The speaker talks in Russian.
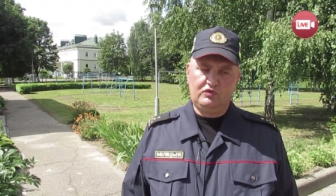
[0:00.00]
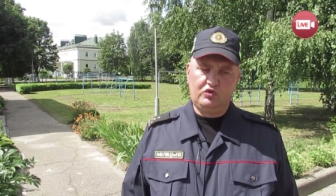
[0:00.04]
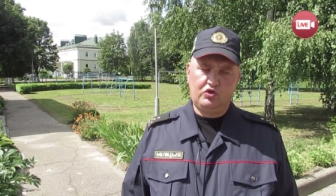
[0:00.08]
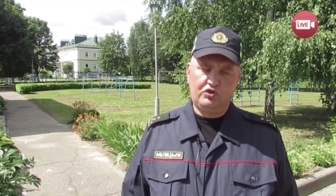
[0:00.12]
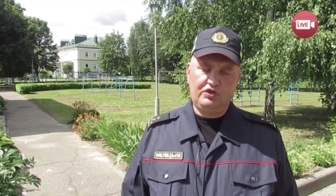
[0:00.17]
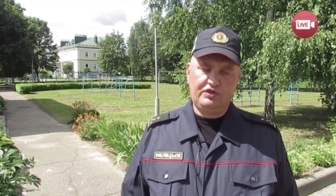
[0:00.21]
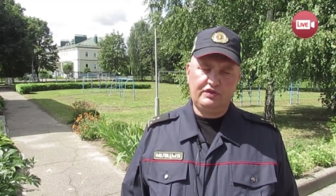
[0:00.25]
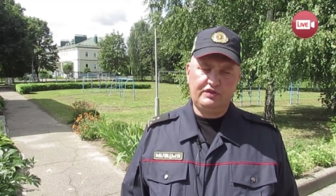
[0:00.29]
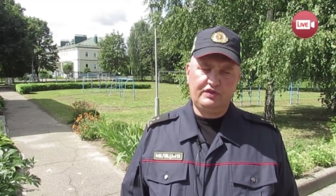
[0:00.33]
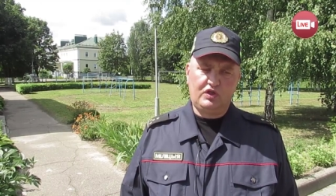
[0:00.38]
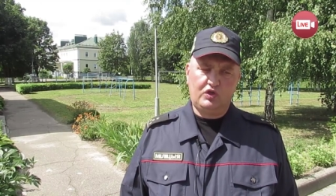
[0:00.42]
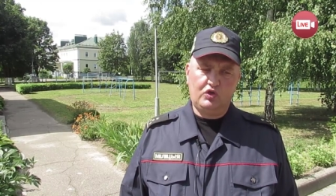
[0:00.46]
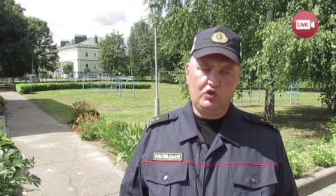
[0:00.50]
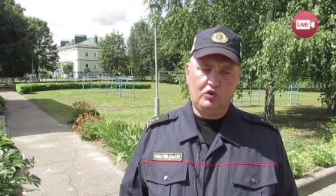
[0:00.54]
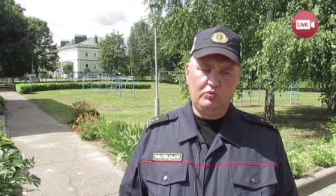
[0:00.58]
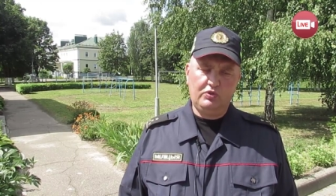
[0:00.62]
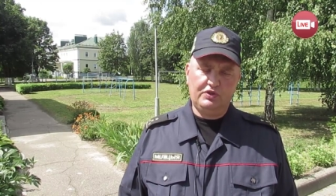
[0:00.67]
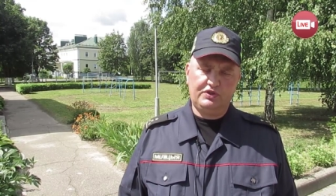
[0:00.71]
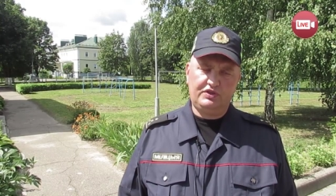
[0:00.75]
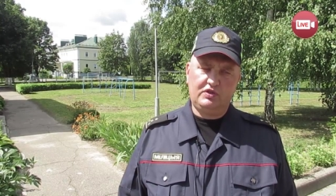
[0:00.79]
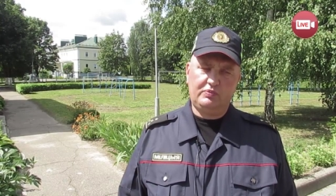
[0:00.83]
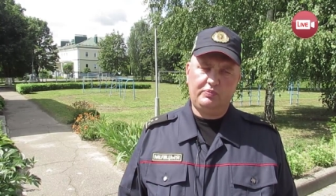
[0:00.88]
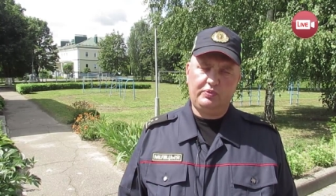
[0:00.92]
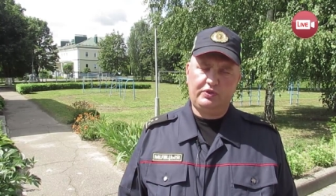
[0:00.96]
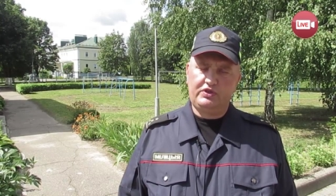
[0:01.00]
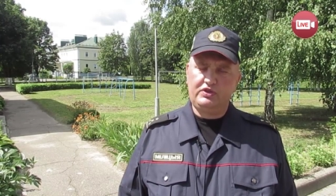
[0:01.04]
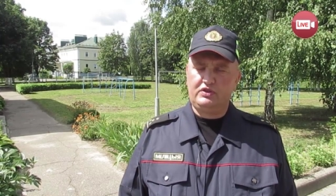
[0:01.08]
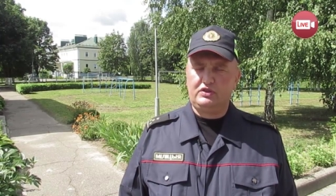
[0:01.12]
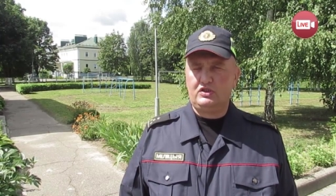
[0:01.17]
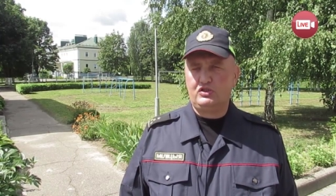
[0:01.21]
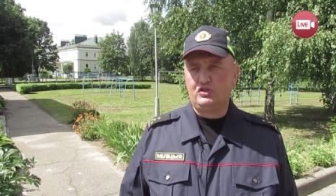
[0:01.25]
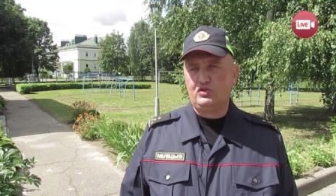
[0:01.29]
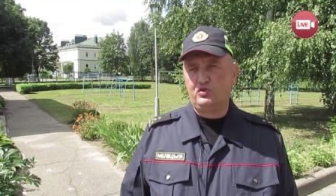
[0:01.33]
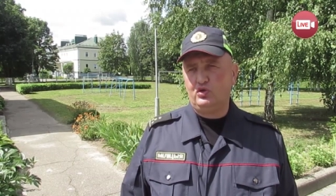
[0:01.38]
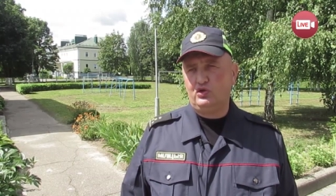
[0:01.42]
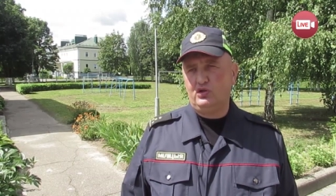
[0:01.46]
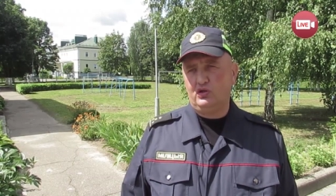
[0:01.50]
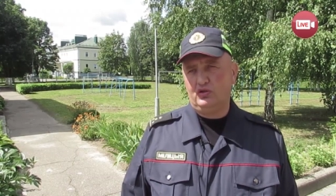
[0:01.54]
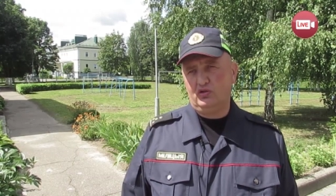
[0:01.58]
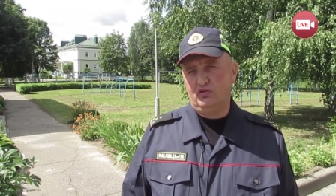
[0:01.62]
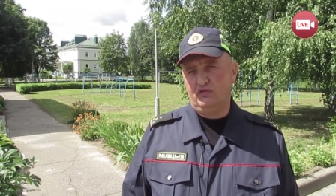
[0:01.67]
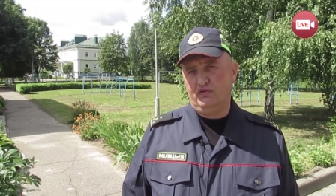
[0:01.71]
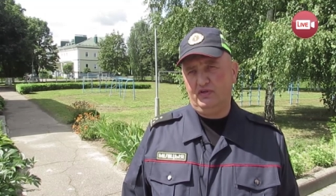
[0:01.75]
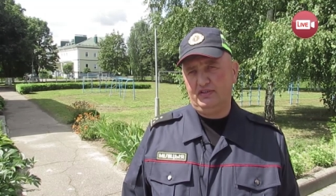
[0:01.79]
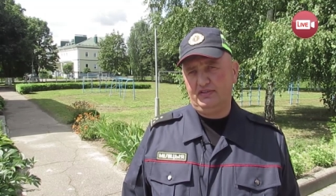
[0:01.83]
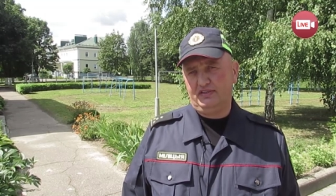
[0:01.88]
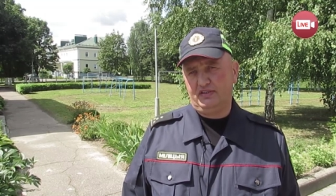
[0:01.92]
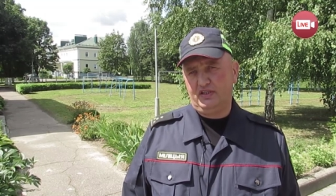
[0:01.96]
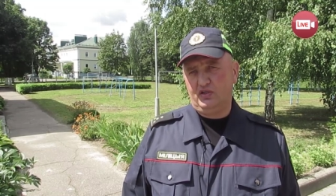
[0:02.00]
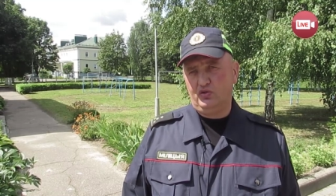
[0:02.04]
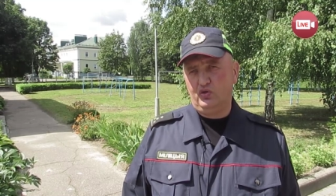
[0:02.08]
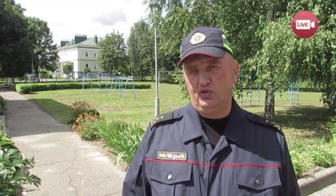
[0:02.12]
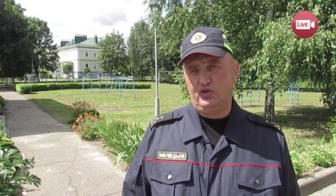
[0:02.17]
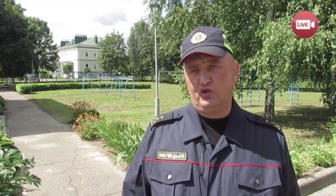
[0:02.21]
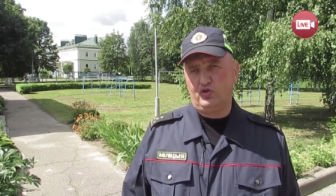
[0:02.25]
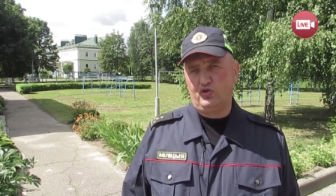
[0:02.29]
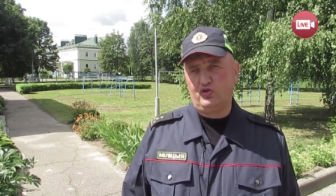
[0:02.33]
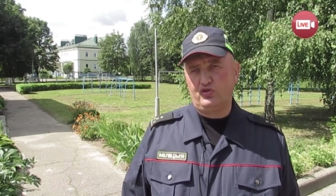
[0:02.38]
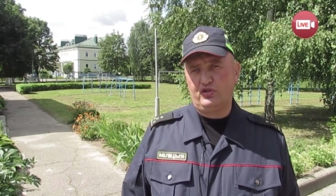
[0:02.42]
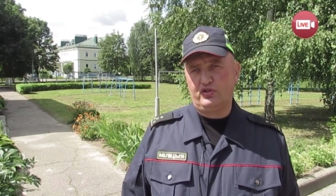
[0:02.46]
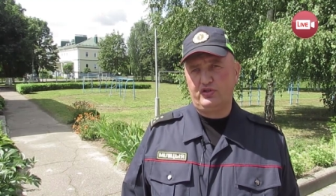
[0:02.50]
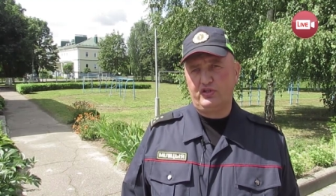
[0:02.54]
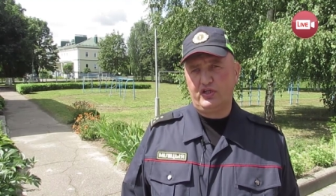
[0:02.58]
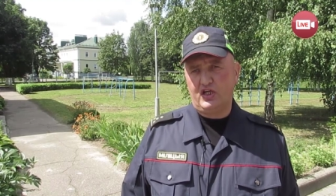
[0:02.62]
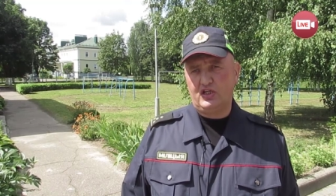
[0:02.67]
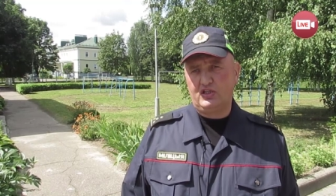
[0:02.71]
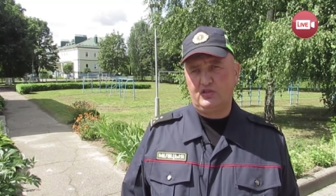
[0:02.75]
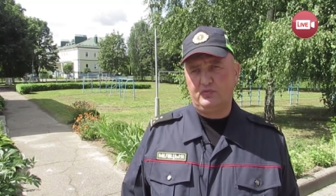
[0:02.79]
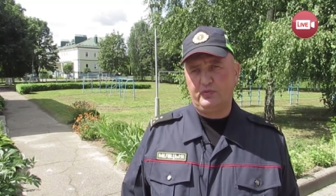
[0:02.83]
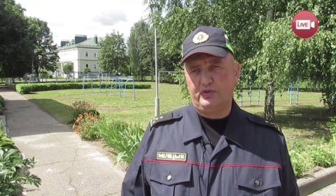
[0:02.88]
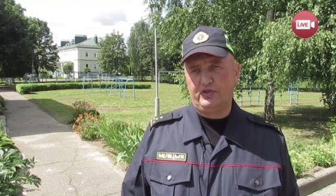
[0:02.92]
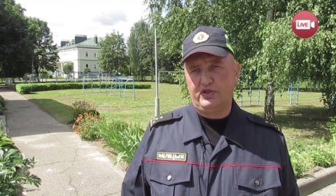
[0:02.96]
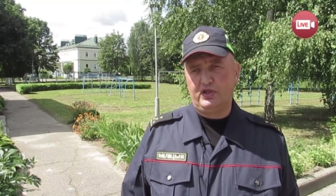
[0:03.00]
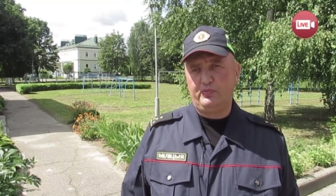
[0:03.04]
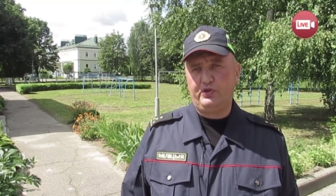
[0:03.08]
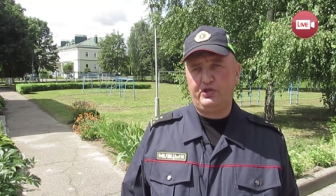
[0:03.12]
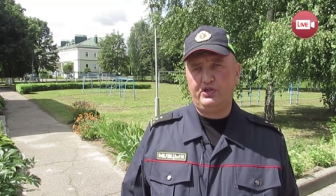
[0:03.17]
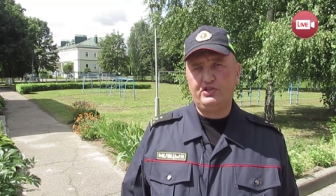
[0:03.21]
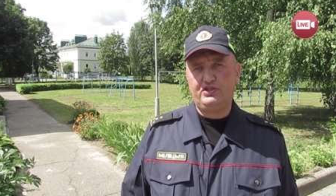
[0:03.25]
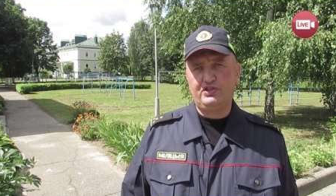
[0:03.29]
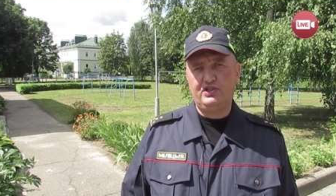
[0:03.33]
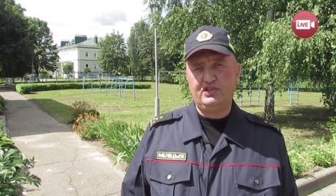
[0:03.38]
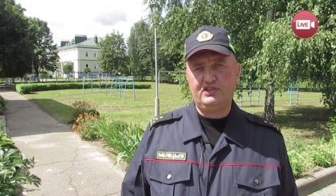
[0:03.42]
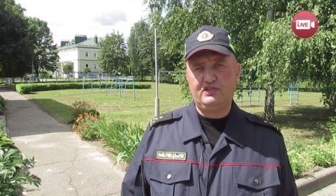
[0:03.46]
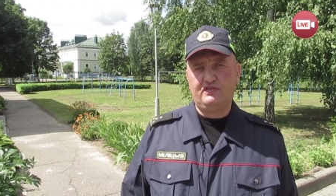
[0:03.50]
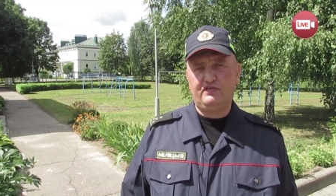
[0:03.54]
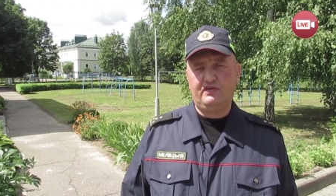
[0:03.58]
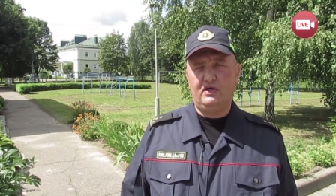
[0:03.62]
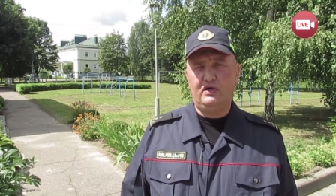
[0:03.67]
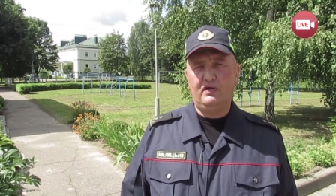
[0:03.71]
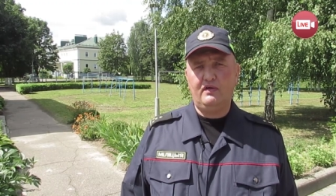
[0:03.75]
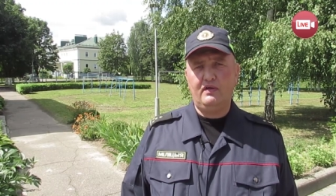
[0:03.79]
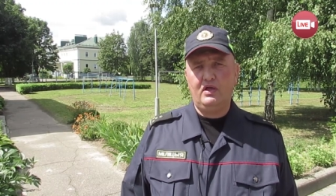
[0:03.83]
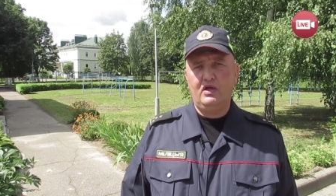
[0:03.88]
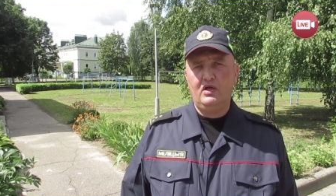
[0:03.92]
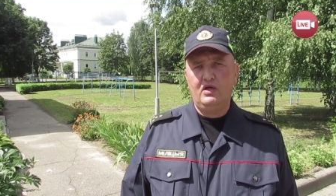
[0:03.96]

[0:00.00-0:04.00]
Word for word: Гродненской области произошло 21 дорожно-транспортное происшествие,